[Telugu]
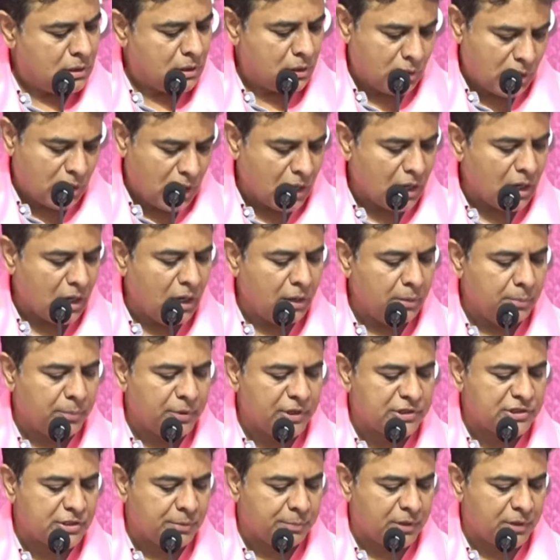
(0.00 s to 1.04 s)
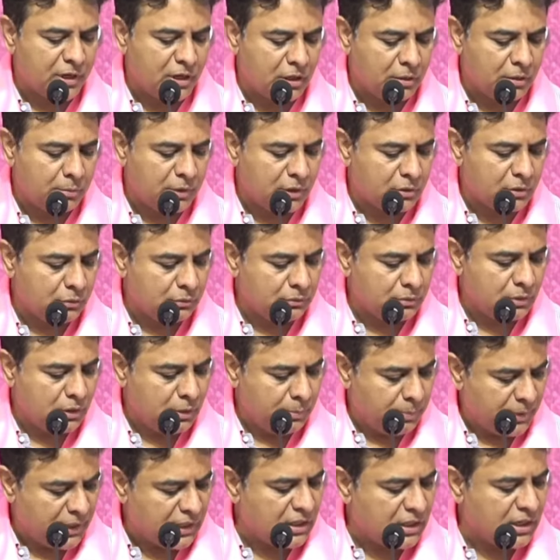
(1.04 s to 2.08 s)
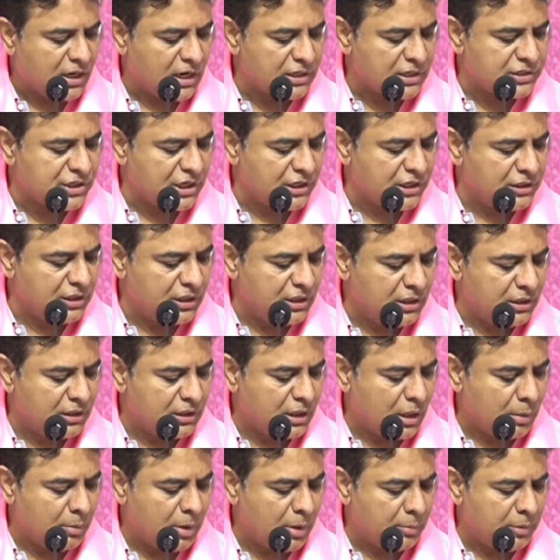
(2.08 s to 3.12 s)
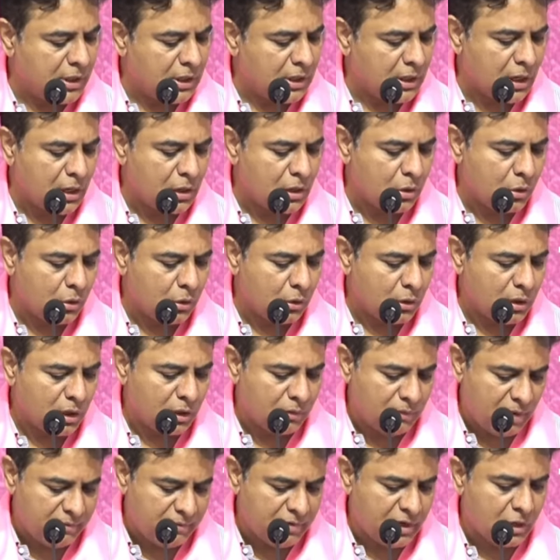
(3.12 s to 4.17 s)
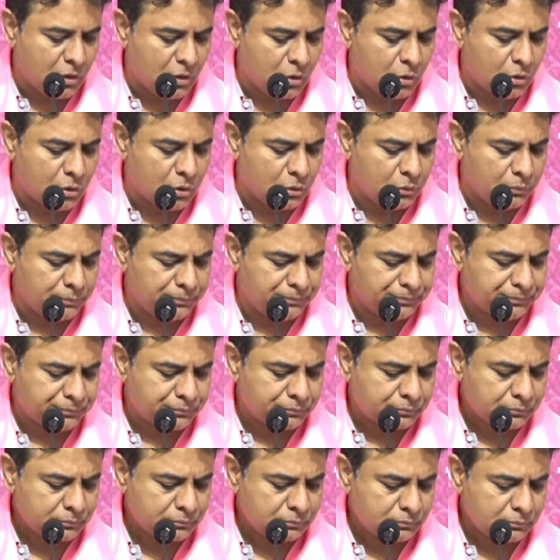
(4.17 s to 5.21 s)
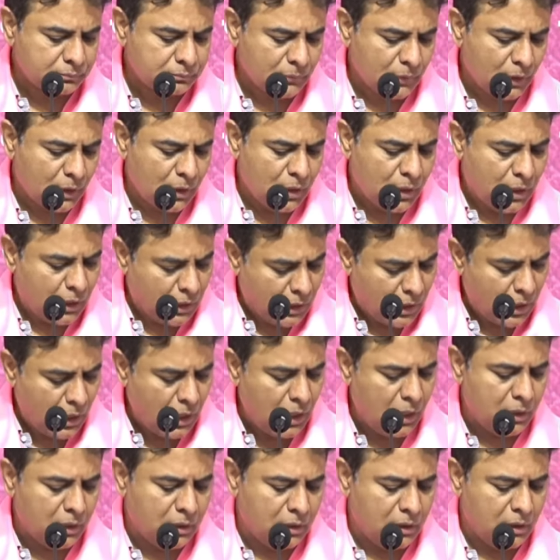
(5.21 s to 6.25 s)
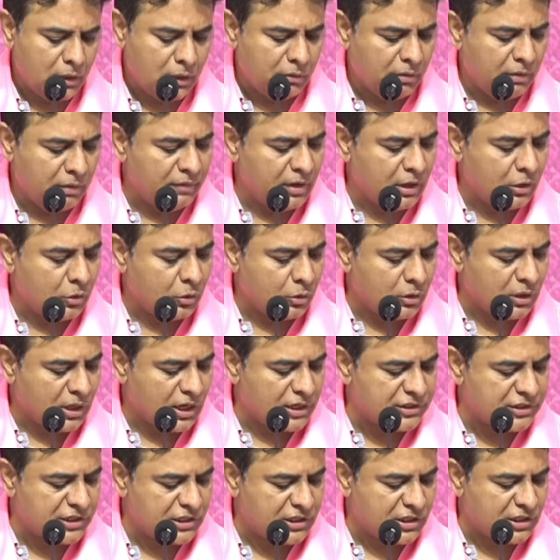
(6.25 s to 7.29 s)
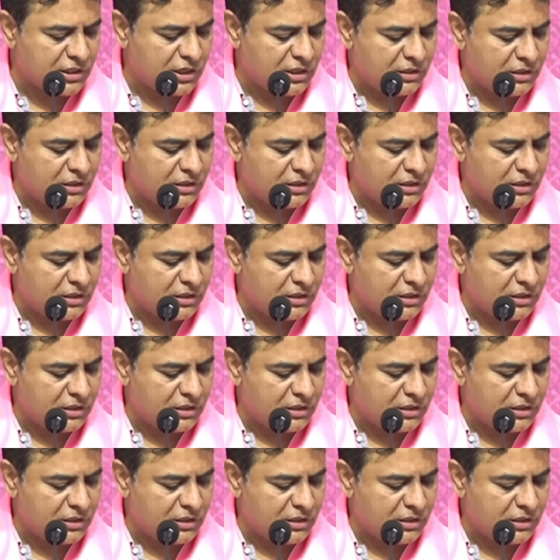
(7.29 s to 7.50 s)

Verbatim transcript: ఇక గంగా ఇప్పుడే చెప్పిన నేను మీకు ఇప్పటికీ ఖర్చు అయింది నమామి గంగేలో ఇరవై వేల కోట్లు ఇంకా ఇరవై వేల కోట్లు ఖర్చు అవుతుంది